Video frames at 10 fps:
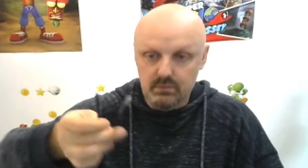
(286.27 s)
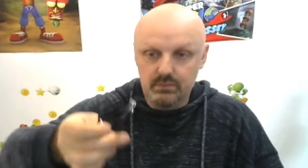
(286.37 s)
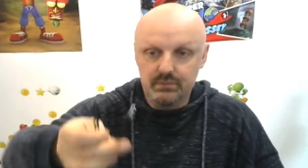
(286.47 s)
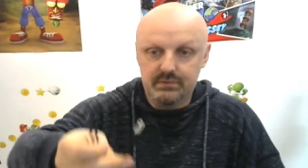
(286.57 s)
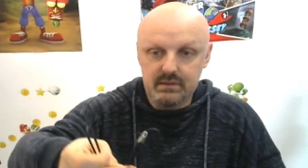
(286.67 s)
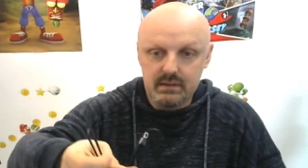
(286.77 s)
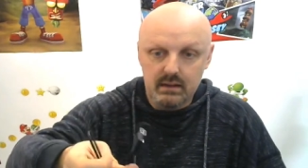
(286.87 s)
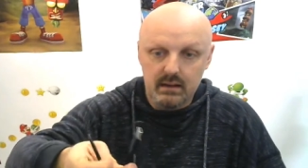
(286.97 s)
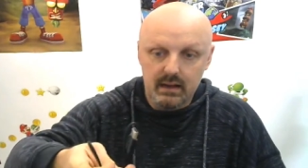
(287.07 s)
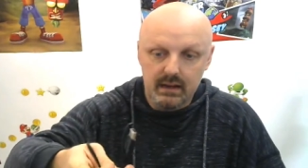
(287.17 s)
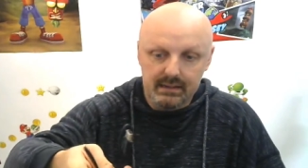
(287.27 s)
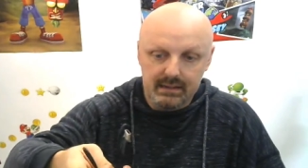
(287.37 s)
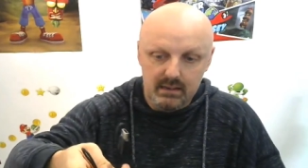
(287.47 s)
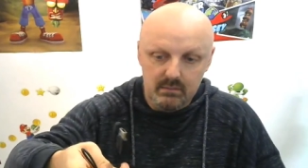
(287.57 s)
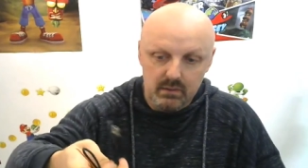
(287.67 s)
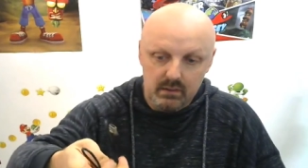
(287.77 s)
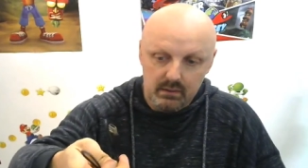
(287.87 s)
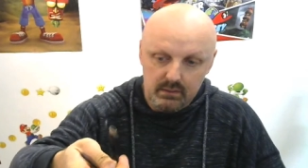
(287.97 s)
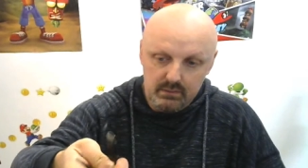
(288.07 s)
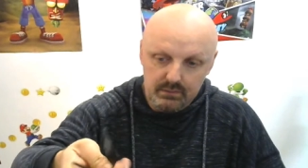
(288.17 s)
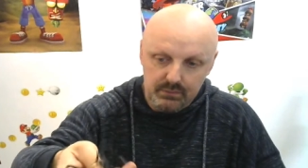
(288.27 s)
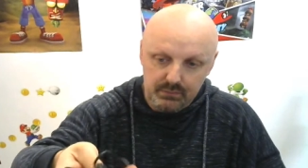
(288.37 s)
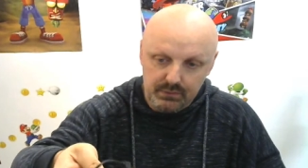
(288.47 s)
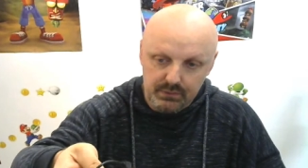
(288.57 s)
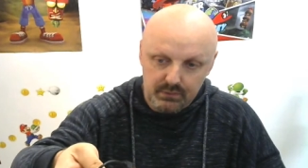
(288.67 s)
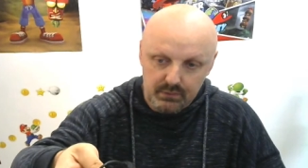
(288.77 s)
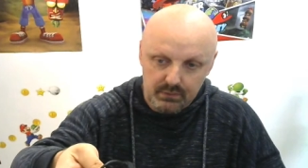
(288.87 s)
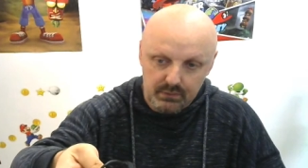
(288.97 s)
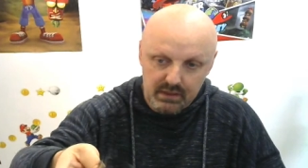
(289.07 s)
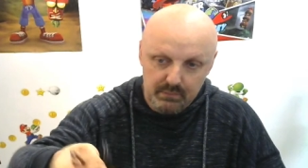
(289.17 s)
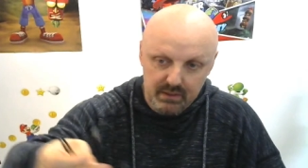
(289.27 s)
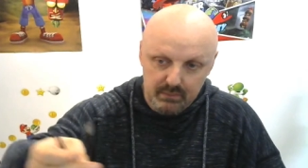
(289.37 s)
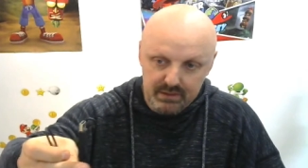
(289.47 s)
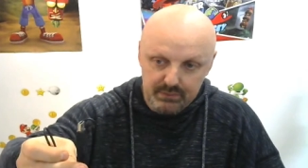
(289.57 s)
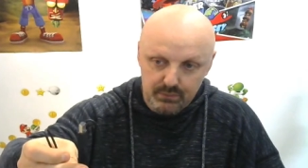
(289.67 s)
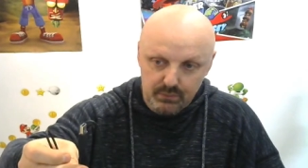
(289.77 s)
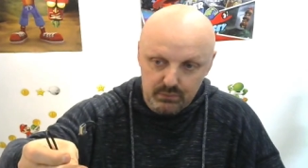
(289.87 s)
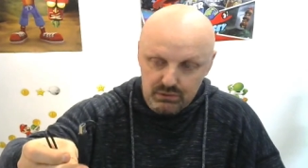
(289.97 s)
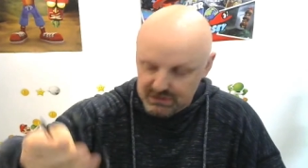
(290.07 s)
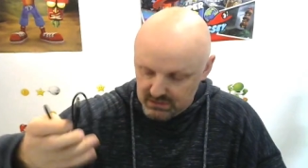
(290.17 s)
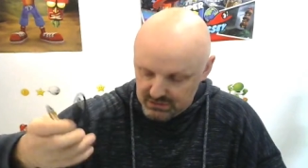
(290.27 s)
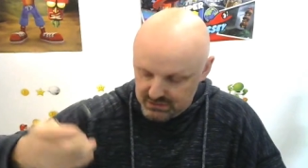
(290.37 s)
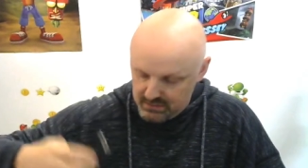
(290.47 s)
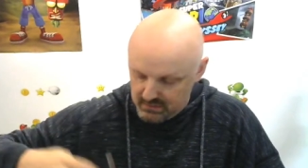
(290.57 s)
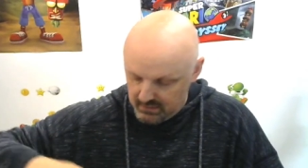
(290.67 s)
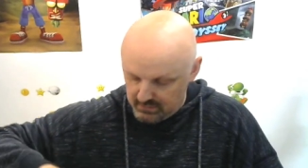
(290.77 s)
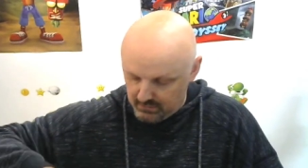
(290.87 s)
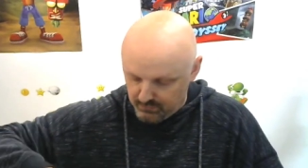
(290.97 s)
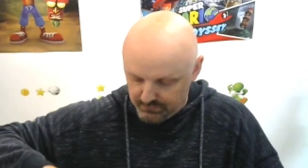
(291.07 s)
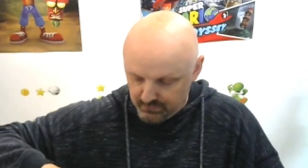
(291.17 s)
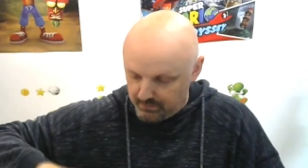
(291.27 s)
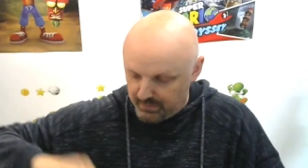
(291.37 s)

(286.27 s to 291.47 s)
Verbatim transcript: aussi un câble donc euh, qui permet de recharger la console.